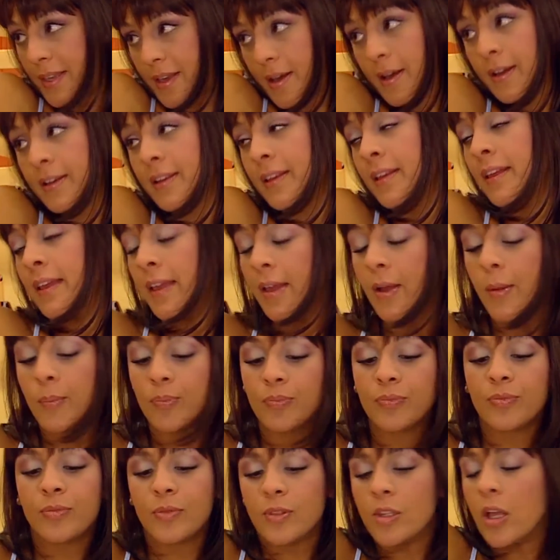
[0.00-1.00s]
Yani
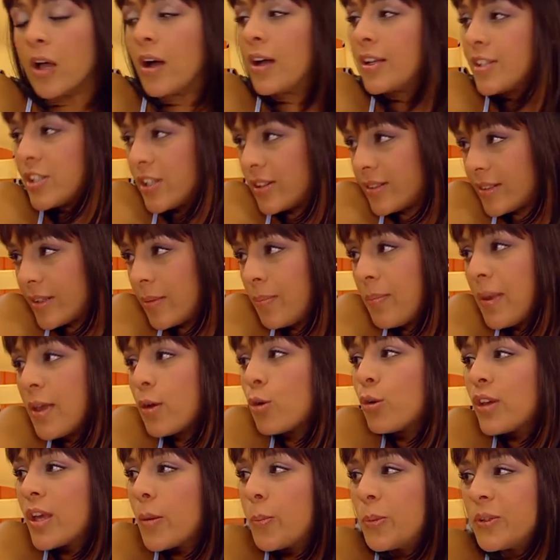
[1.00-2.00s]
Taceddin Bey
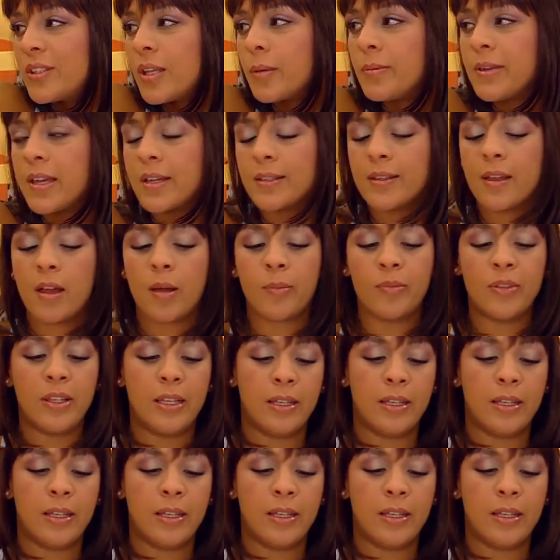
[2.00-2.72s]
o yapıda bir adam